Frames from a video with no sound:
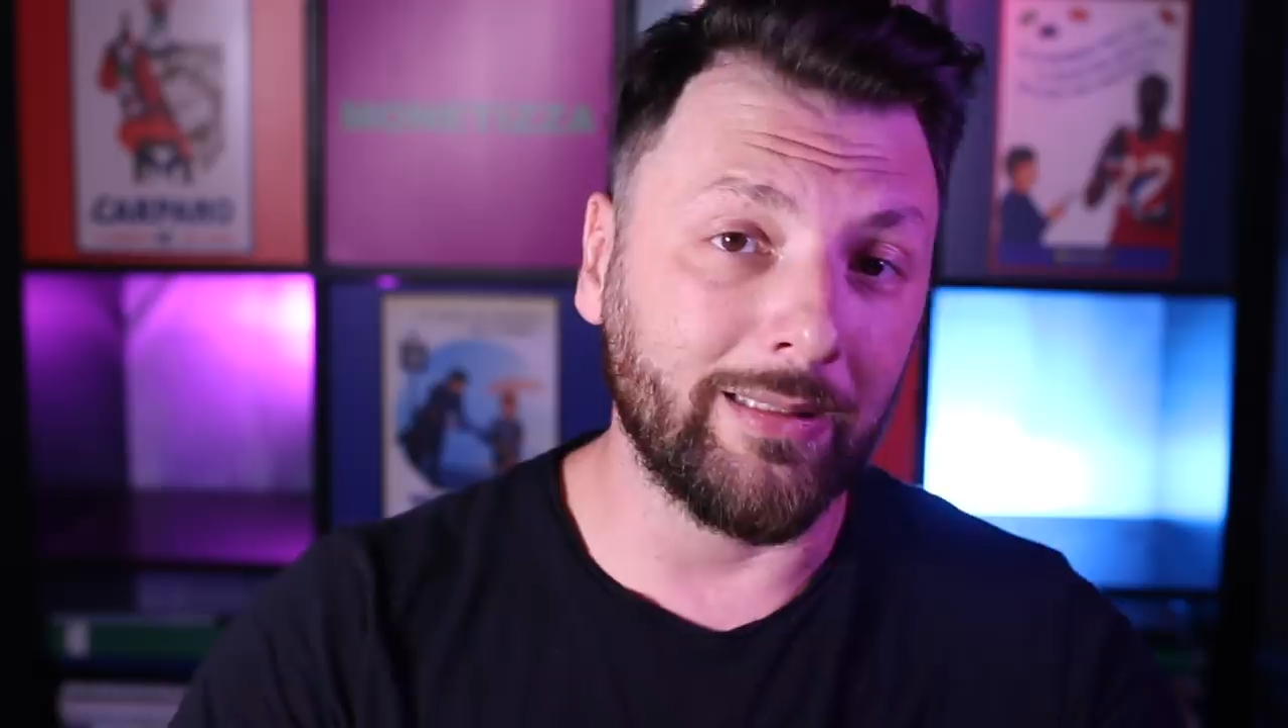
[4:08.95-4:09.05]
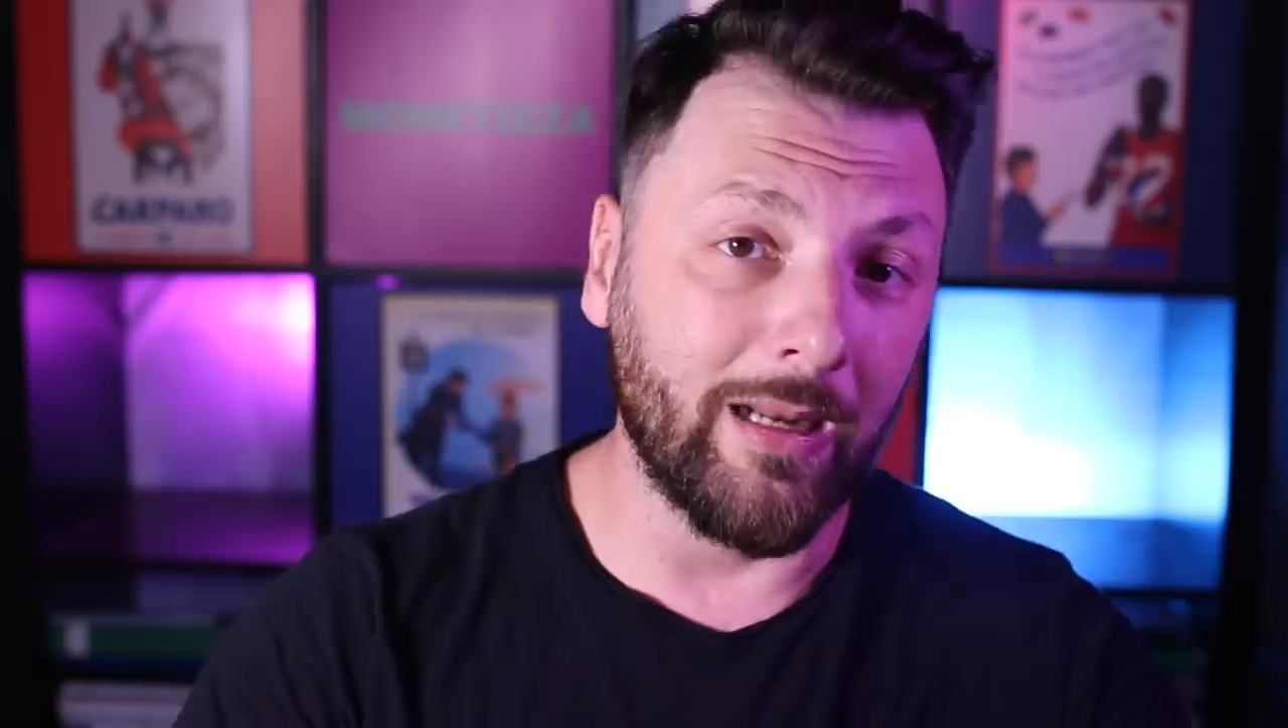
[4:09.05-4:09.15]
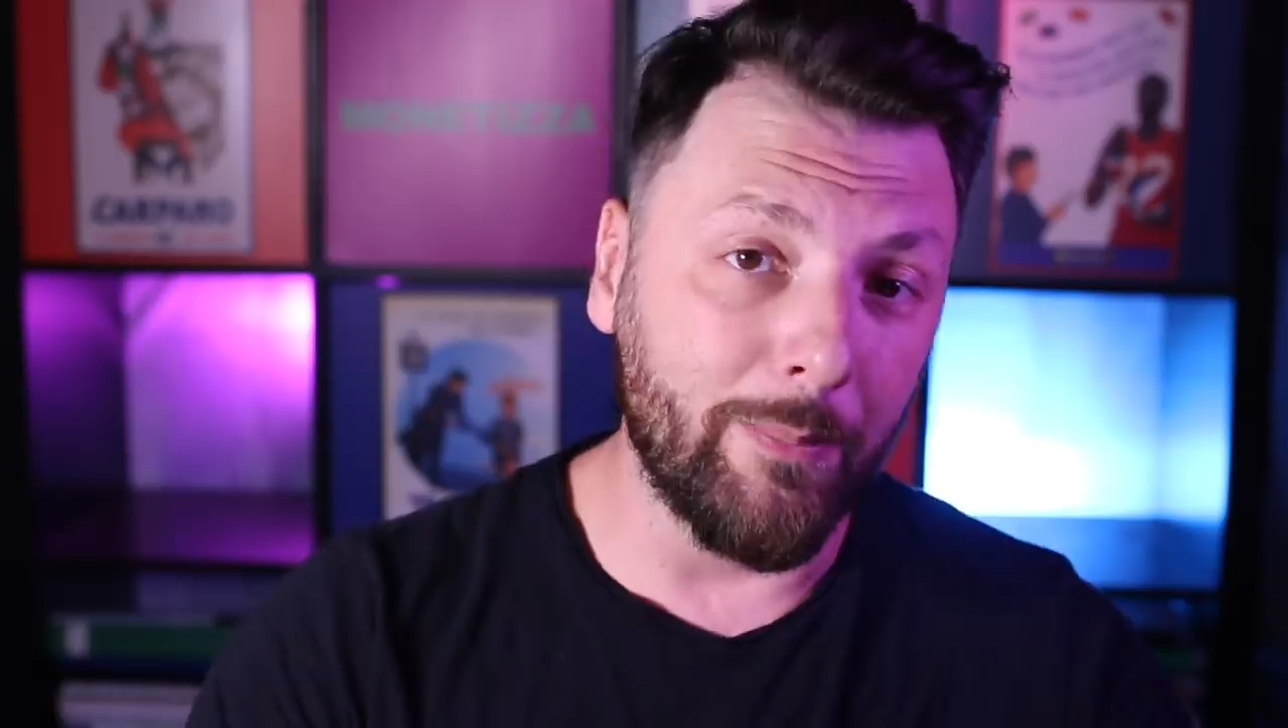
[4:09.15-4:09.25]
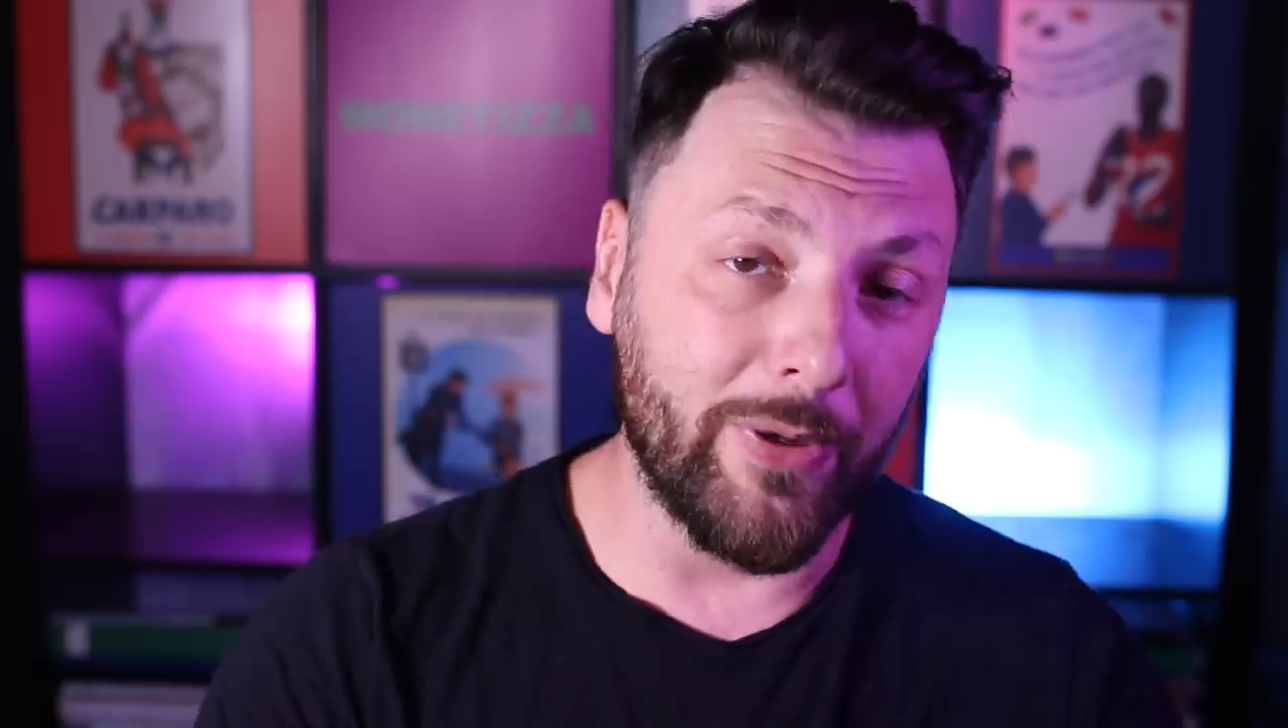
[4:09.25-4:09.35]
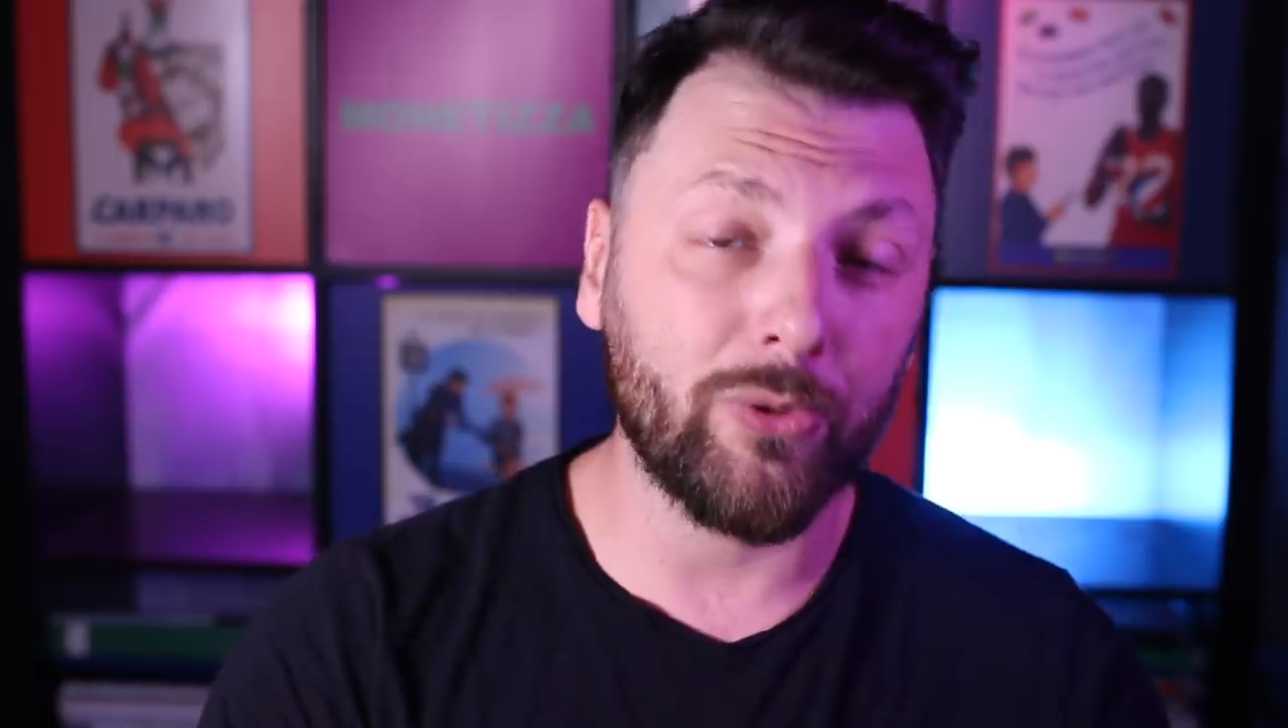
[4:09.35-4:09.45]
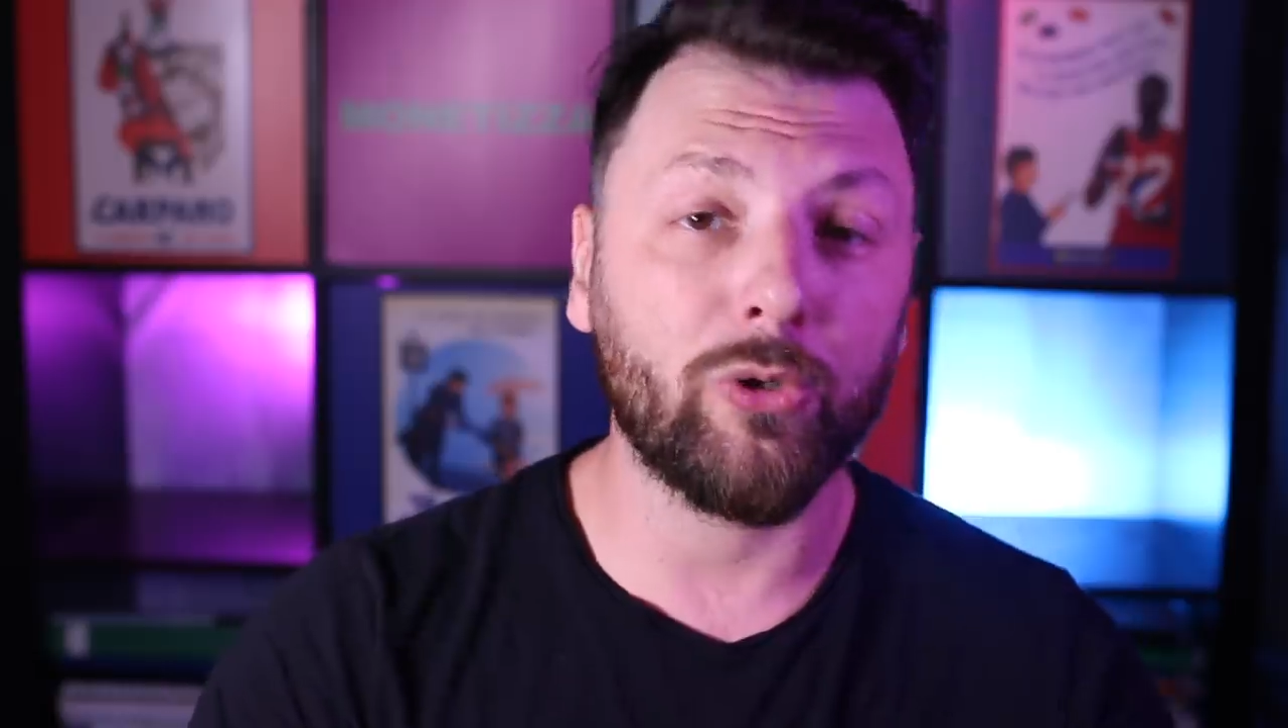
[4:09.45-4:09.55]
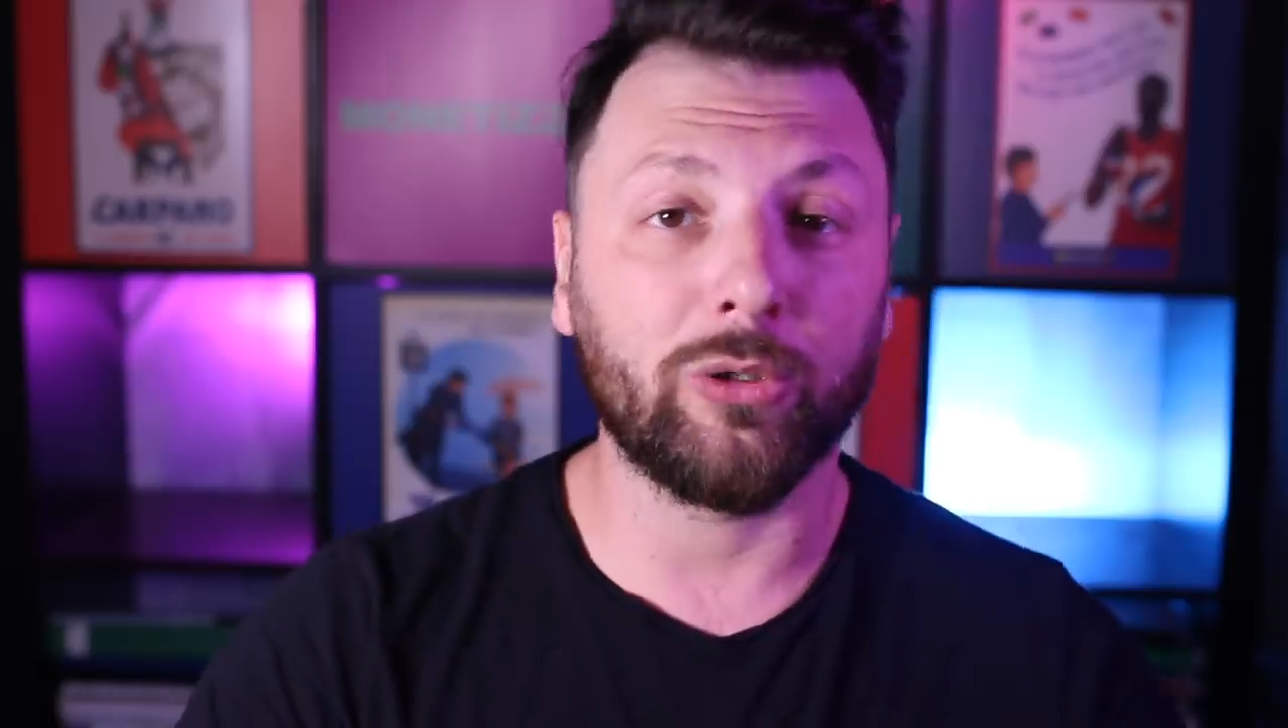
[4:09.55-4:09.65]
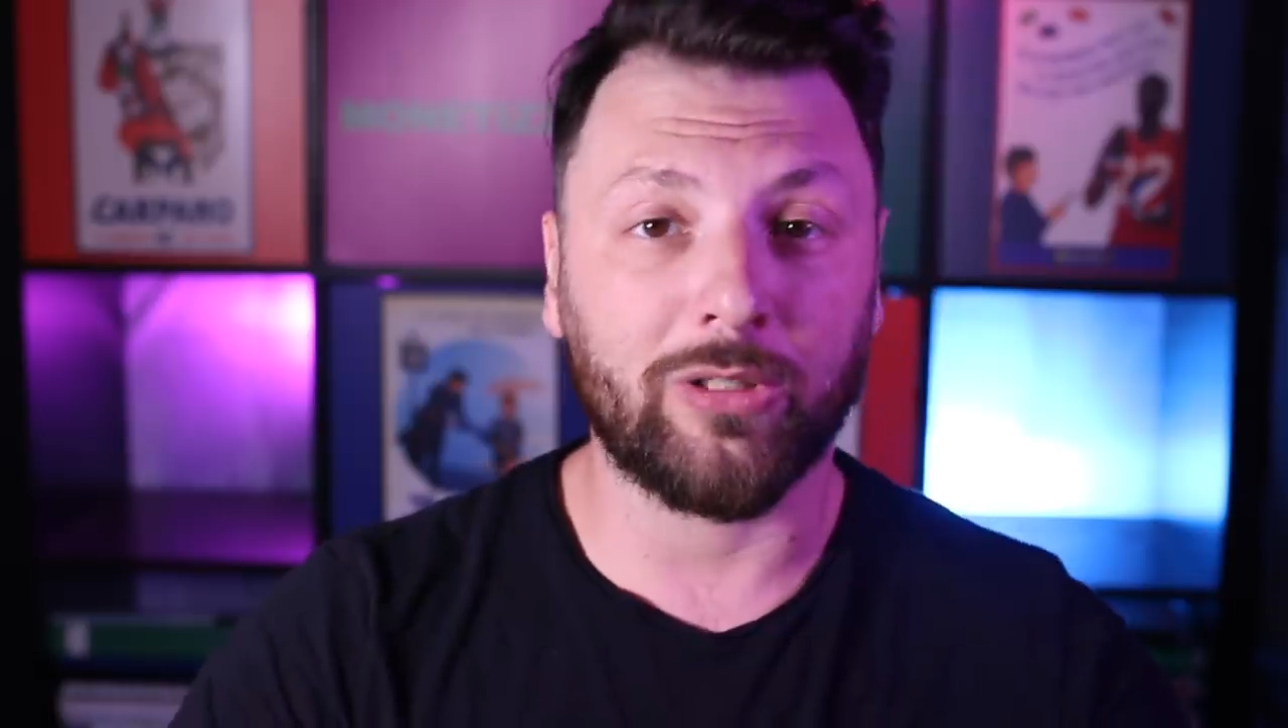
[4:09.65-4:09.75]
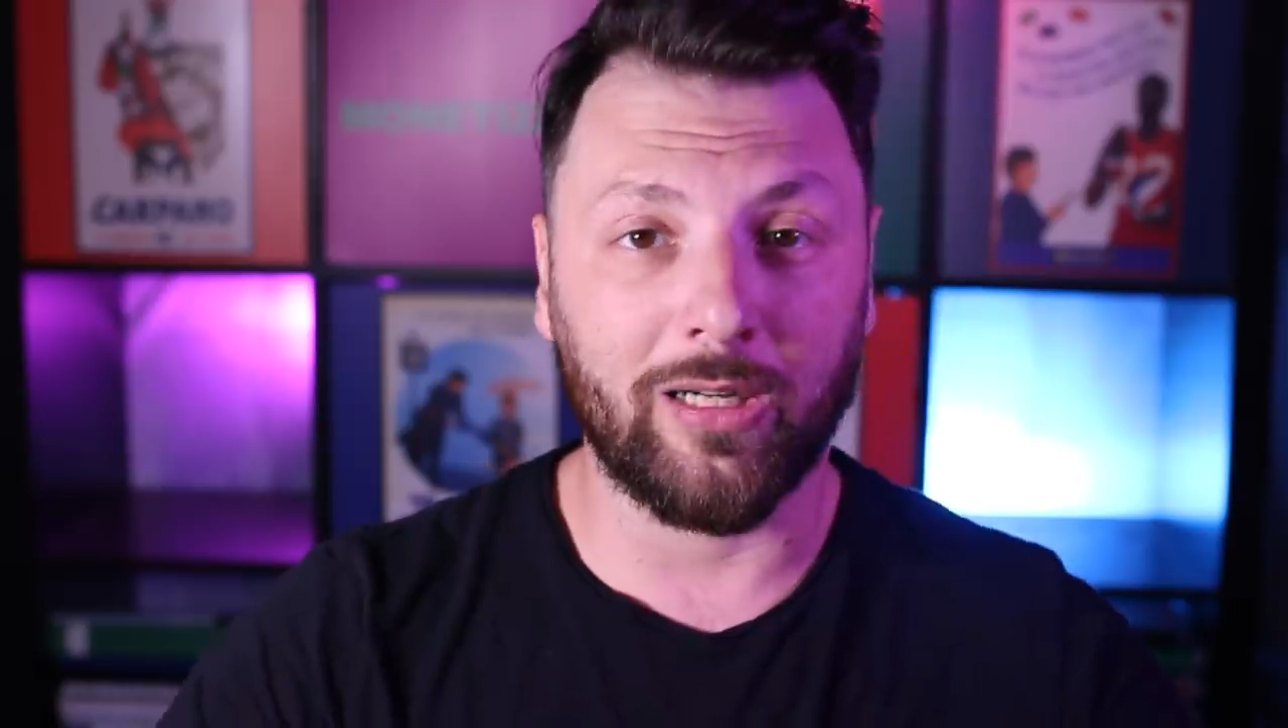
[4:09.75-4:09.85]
nel periodo